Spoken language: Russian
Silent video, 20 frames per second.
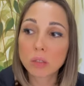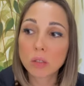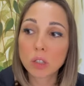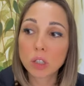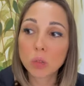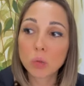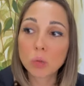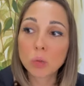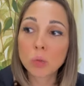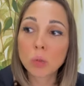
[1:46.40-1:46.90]

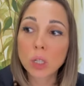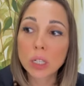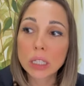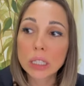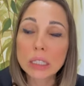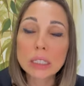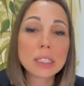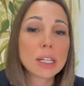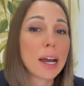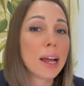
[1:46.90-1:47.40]
свою
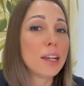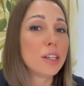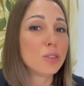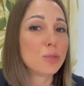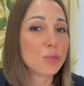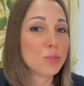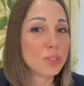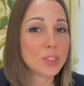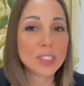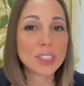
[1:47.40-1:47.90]

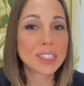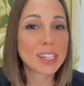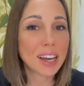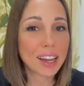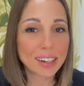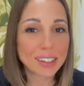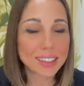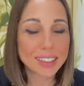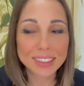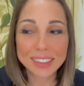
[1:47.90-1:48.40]
идеальную
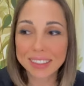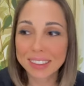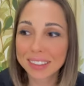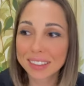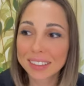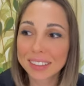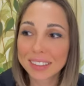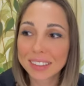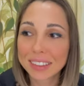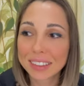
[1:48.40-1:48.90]
неидеальность
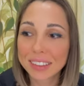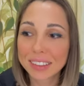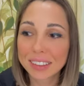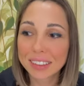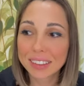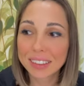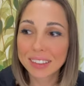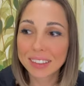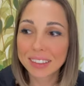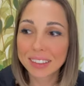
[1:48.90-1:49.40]

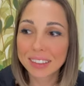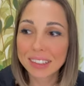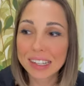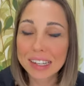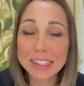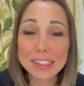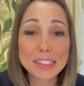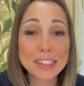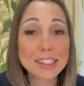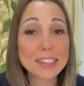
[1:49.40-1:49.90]

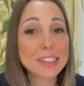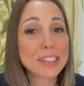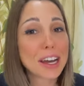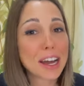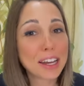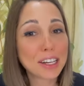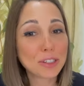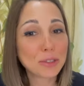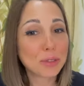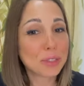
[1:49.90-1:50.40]
или
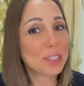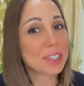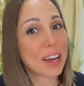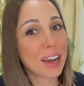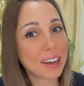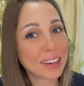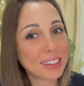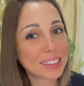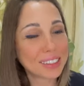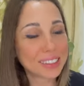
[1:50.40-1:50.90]
неидеальную
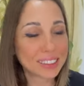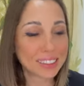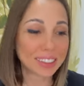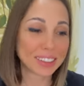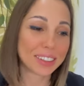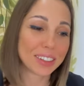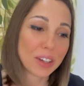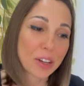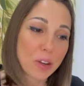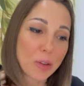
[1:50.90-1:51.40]

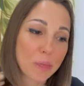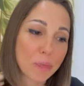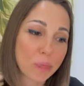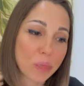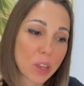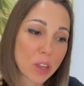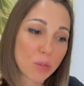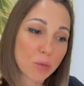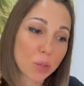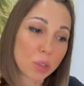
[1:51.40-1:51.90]
идеальность.
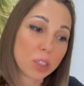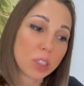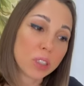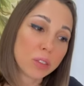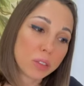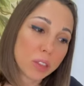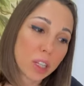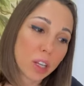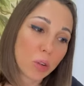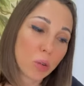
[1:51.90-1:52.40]
Вот.
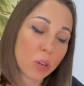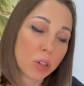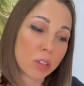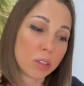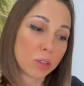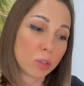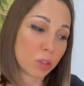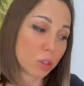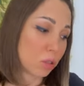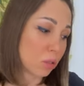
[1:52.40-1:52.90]
И
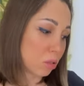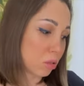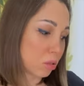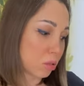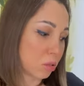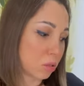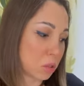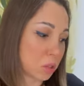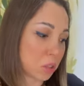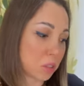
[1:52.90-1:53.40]
второе, то,
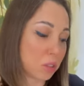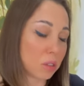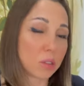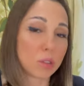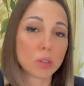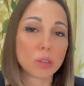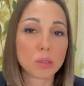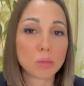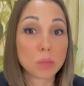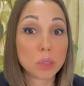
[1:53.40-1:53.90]
что
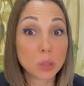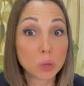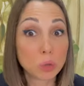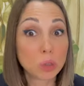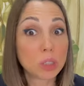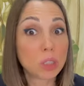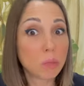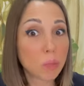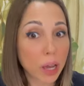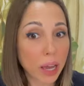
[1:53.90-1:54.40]
мы
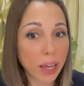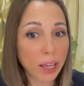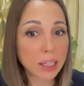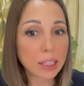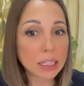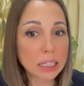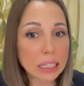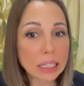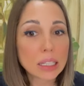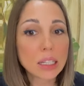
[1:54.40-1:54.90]
у себя
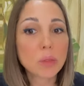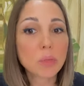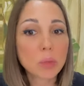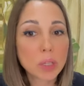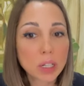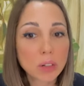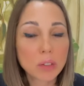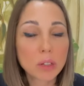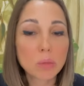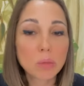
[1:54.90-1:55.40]
не на
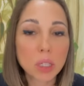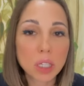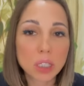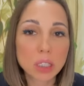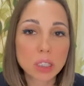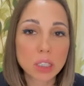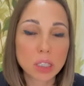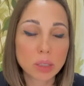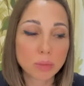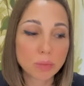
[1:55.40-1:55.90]
первом
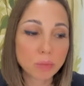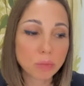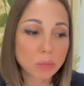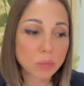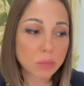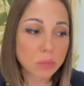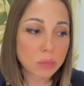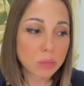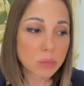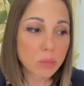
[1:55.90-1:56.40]
месте.
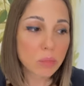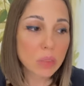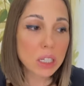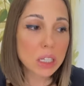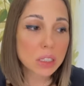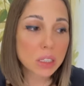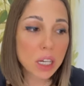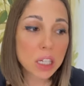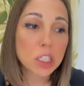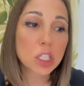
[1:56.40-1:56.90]

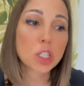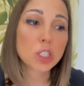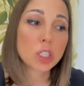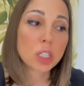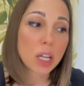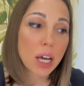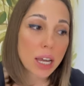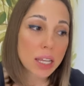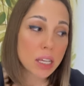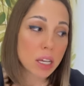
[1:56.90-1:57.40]
Наше
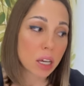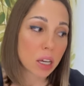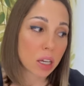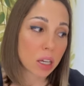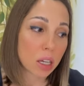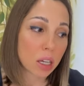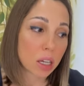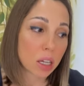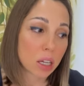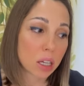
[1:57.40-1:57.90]

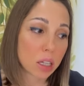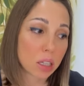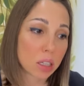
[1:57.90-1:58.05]
желание